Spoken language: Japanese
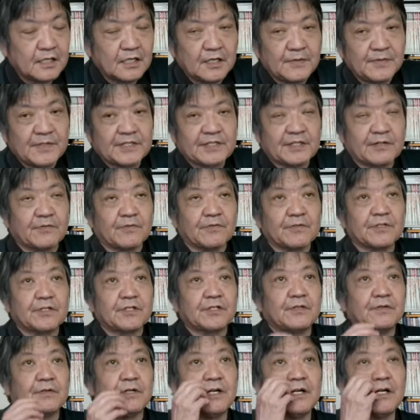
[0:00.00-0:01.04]
はい、皆さん、こんに
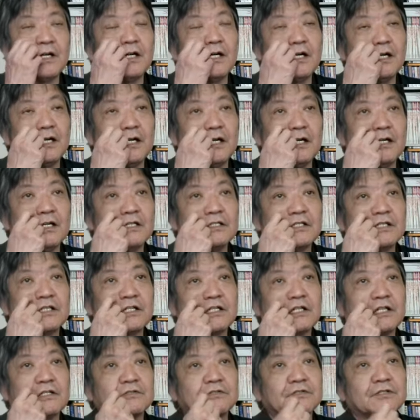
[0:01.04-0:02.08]
ちは。あ
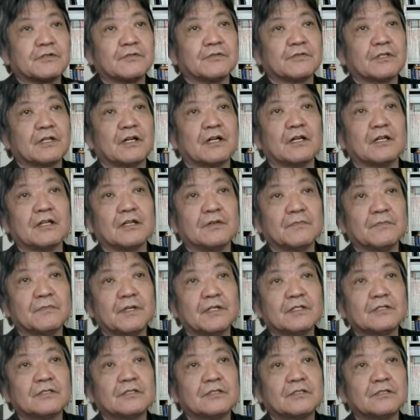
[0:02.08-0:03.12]
榊敦でござい
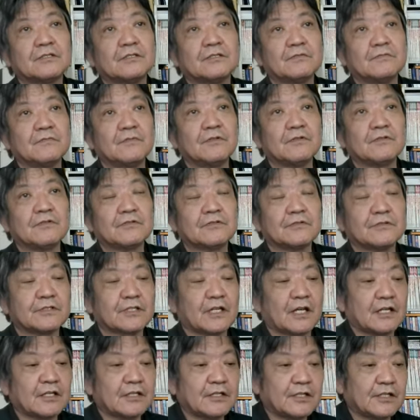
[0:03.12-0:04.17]
ます。もうすぐ
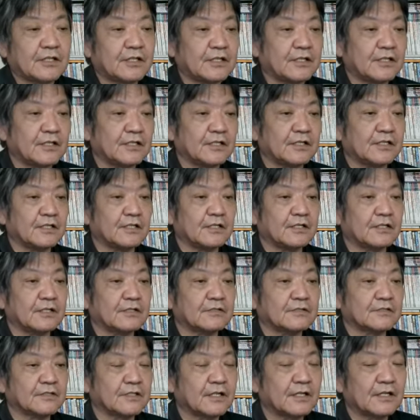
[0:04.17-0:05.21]
3時で
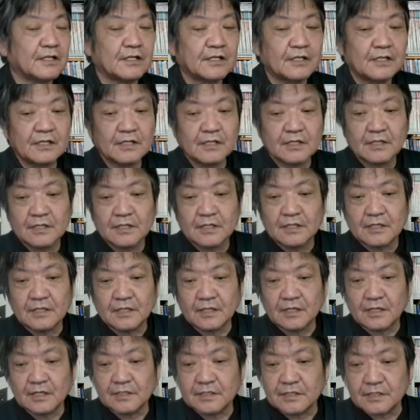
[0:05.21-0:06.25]
すね。
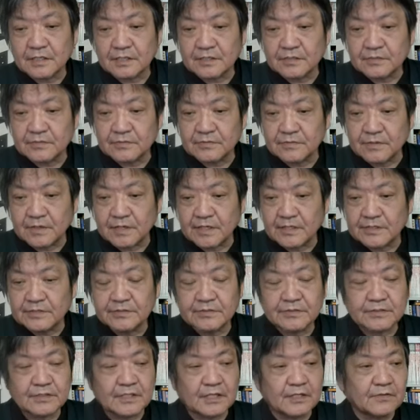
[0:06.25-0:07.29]
えー、4月は
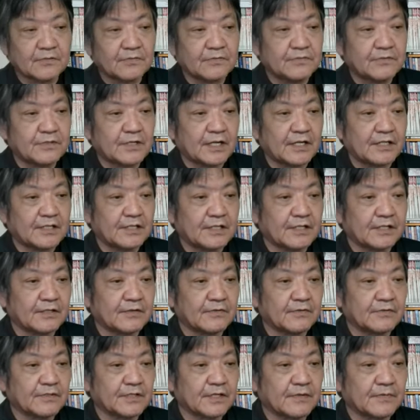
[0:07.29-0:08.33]
5日のフライデーで
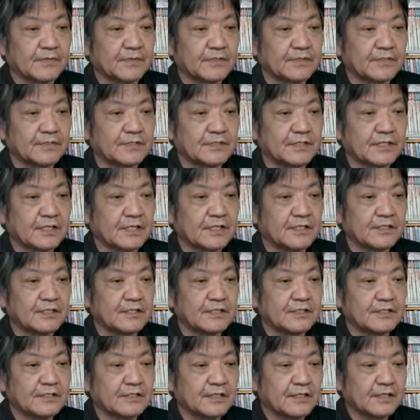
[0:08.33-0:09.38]
ございまして、
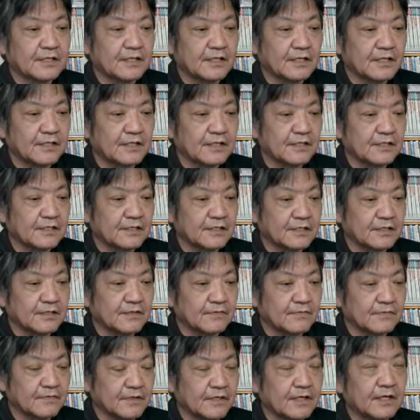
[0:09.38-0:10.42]
日経平
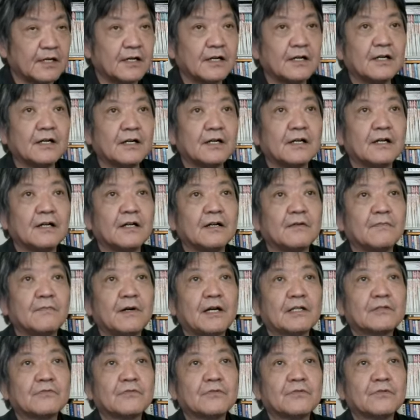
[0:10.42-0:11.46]
均は、あ
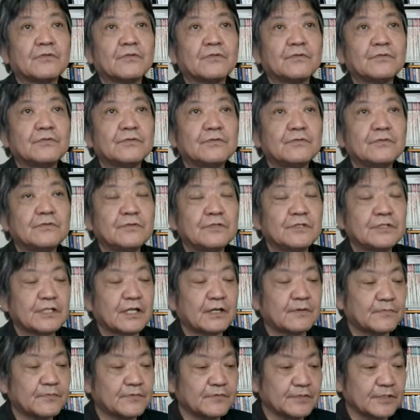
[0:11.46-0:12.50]
まあ、と12、
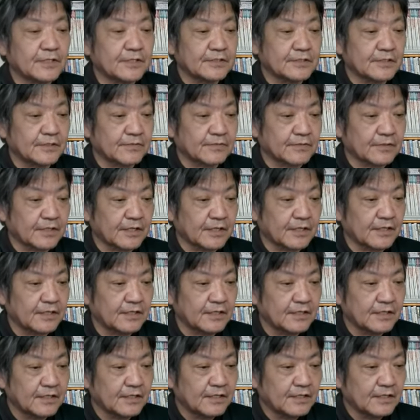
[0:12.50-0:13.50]
3分ですけどね、